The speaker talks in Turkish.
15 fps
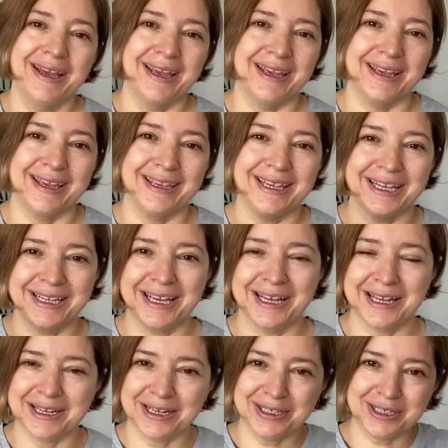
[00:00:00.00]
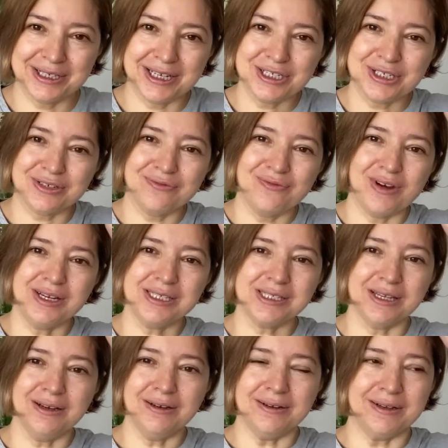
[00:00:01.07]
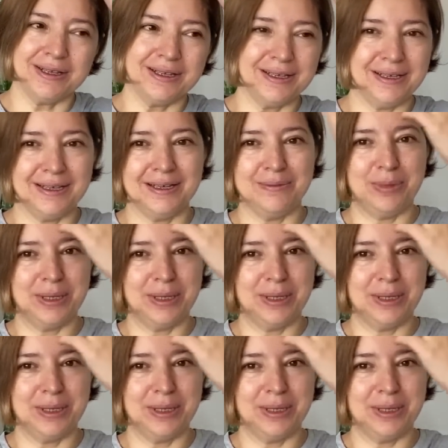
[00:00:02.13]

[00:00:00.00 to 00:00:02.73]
ee, yeni gelen arkadaşlarım varsa e,